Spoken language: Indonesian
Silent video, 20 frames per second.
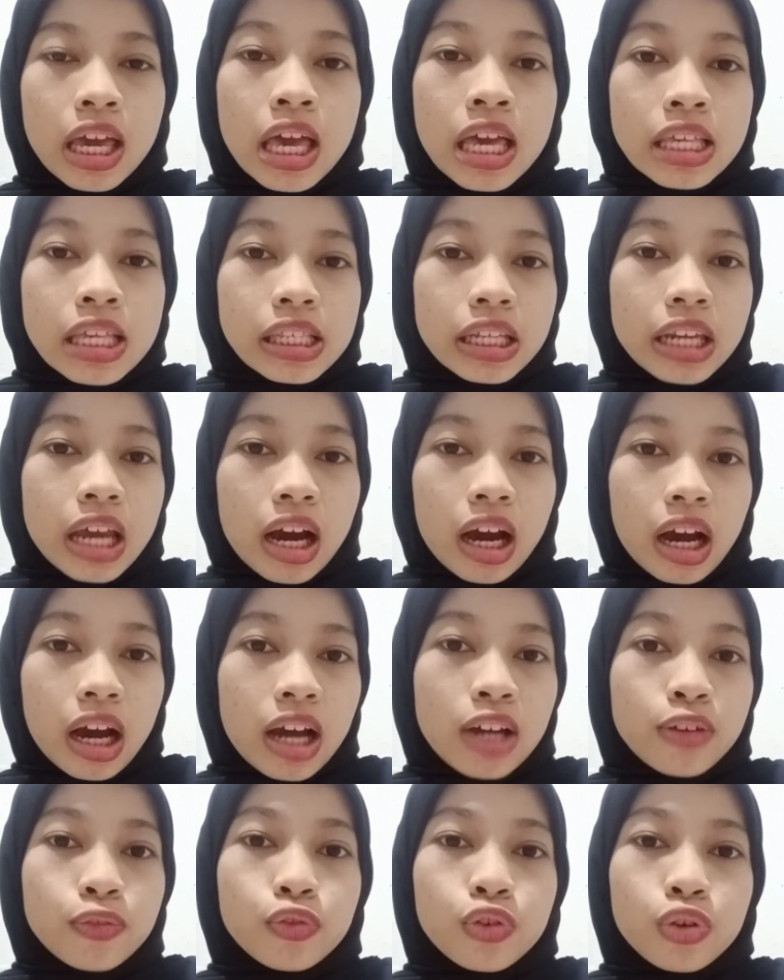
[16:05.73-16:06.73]

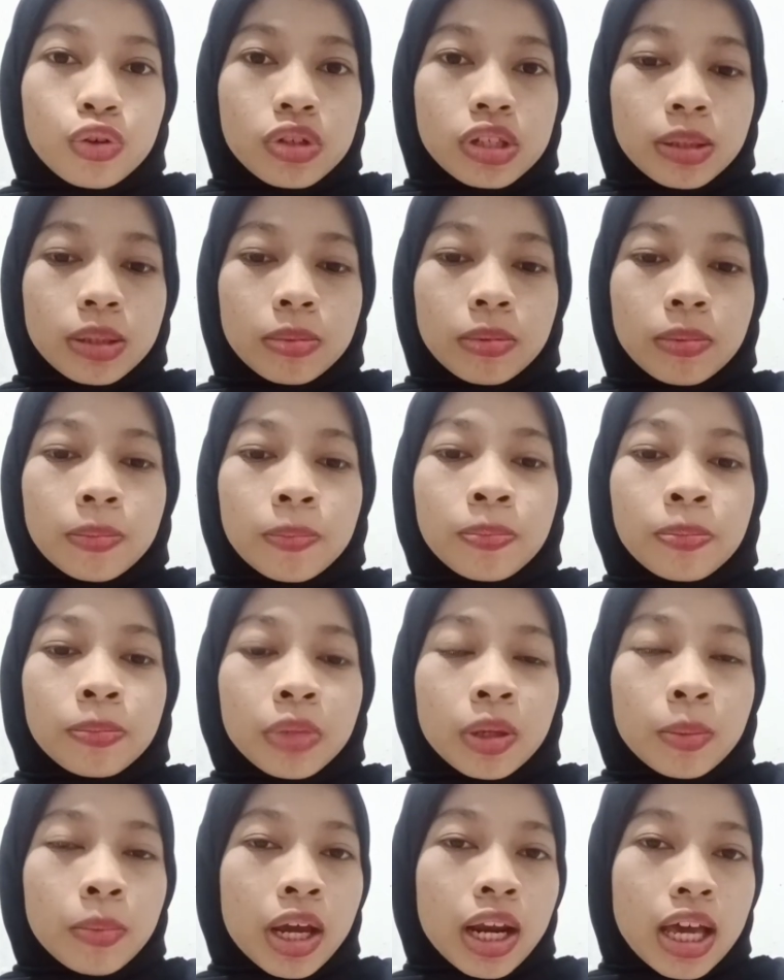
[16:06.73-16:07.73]
Sedangkan fungsi
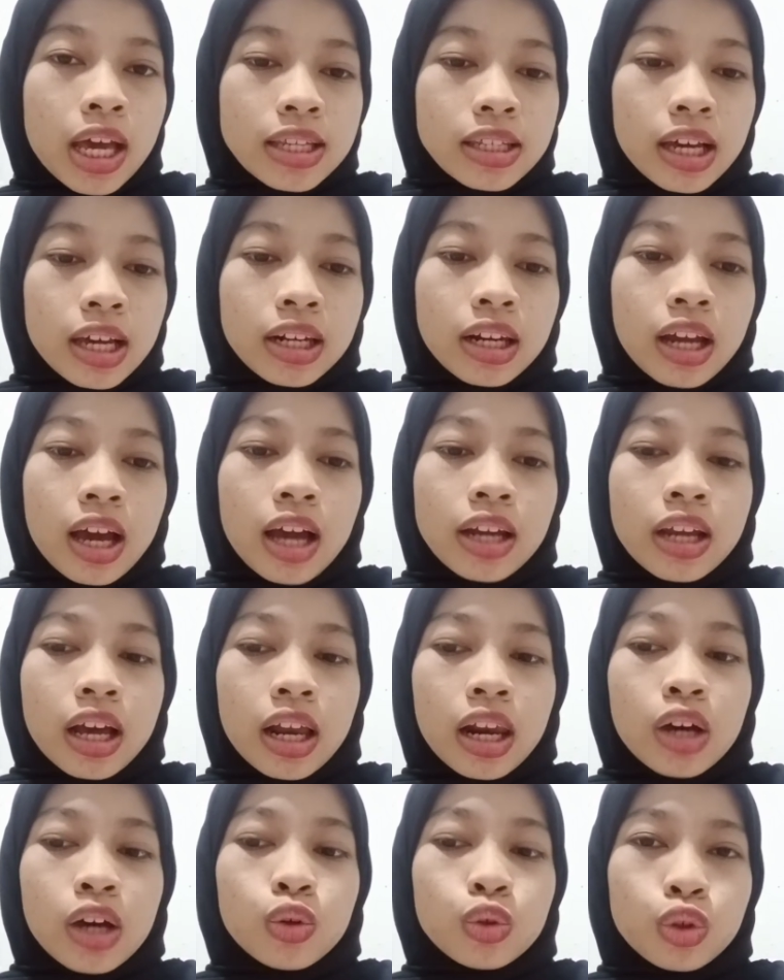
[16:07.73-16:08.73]
pemanasan
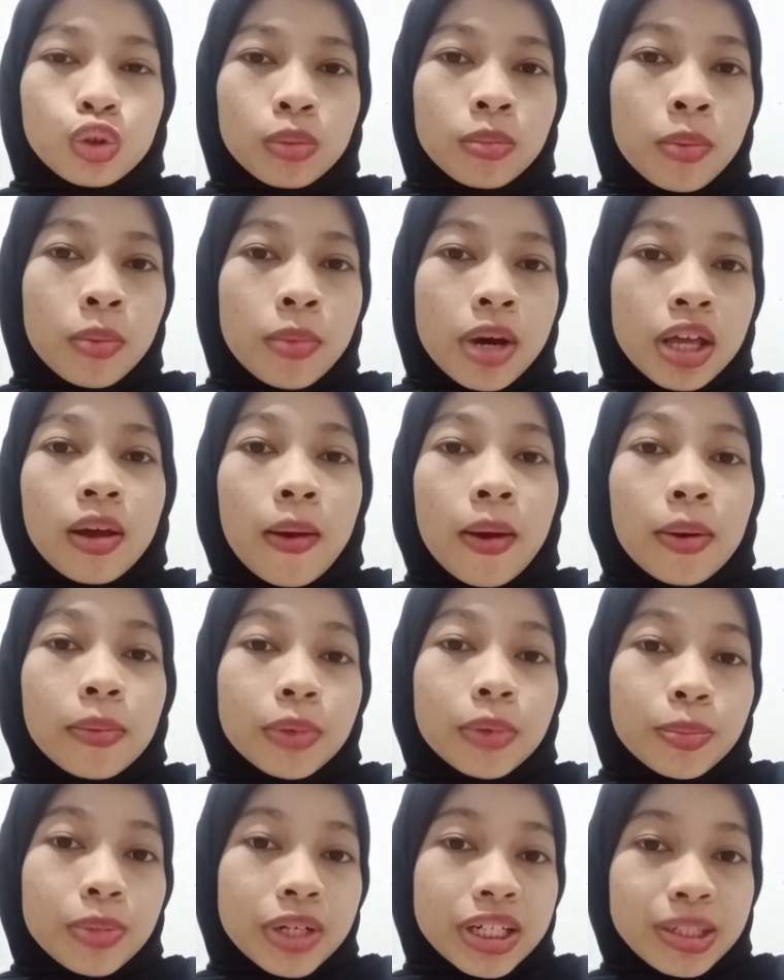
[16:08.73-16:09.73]
adalah untuk membantu
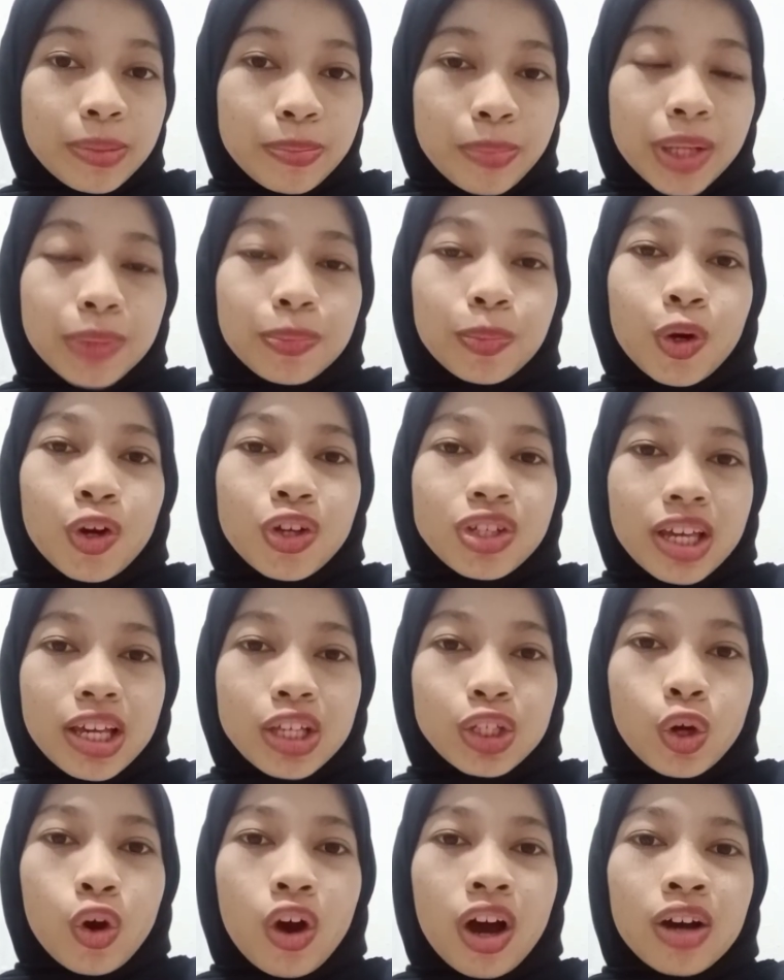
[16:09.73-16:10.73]
mempercepat
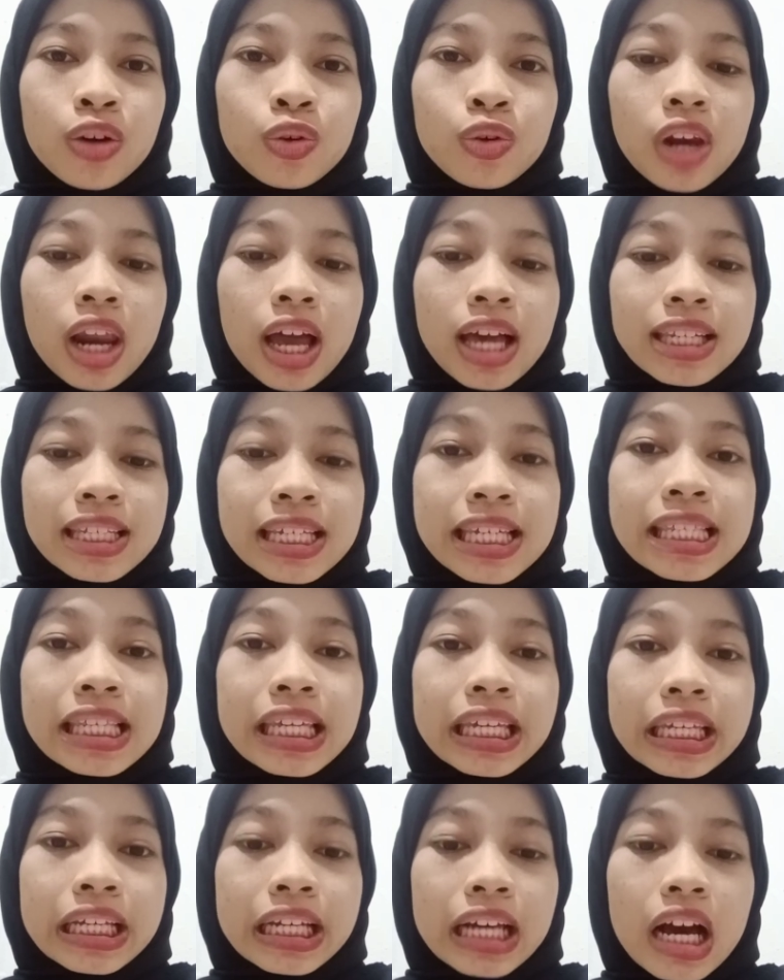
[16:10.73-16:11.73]
proses koagulasi
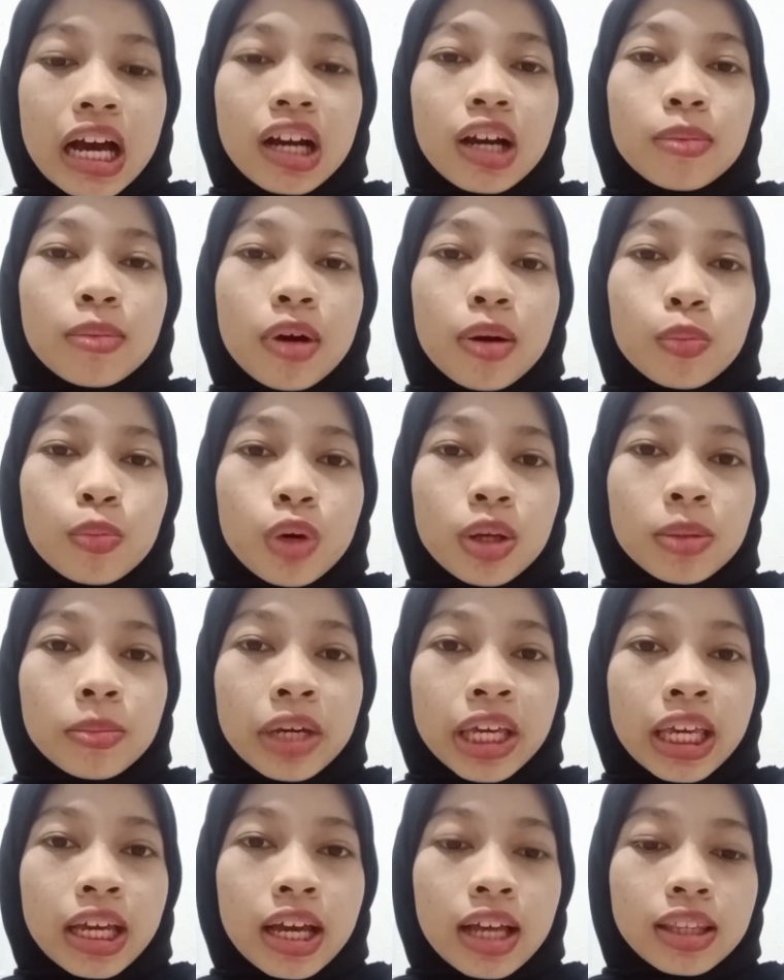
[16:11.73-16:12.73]
sehingga kemampuan
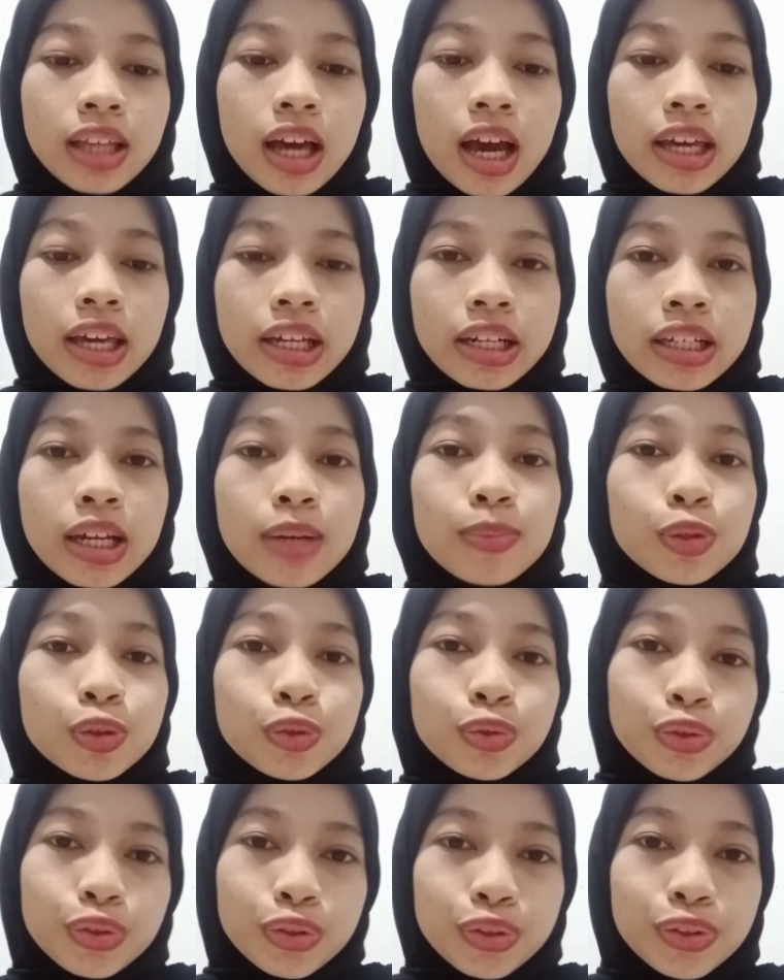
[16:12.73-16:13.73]
mengikat airnya
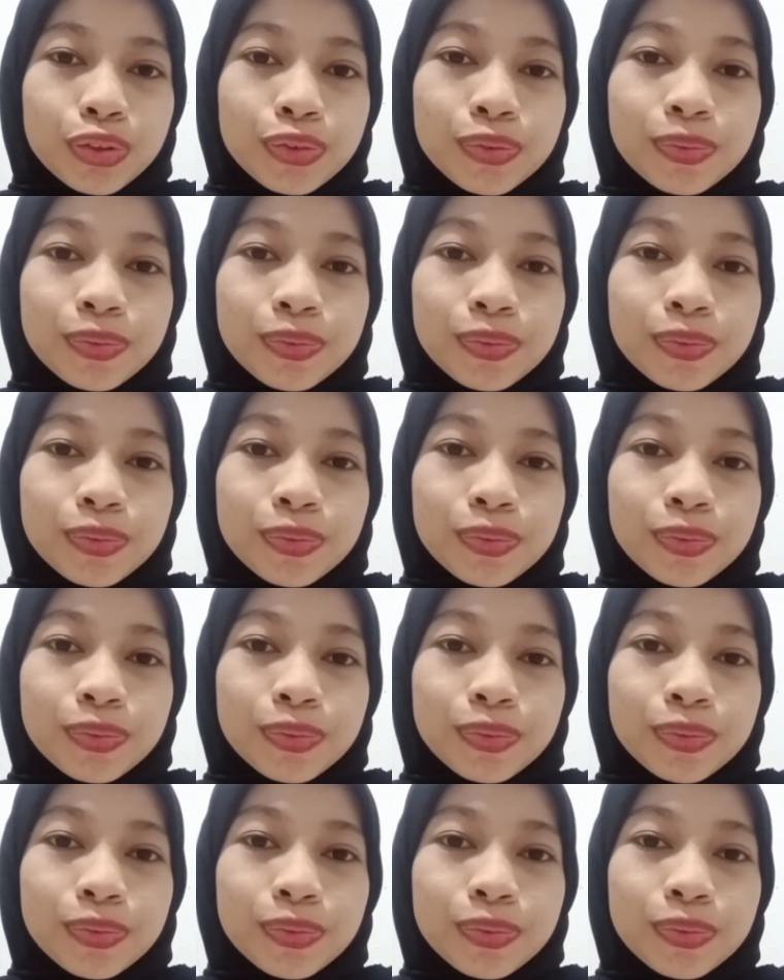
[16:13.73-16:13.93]
menurun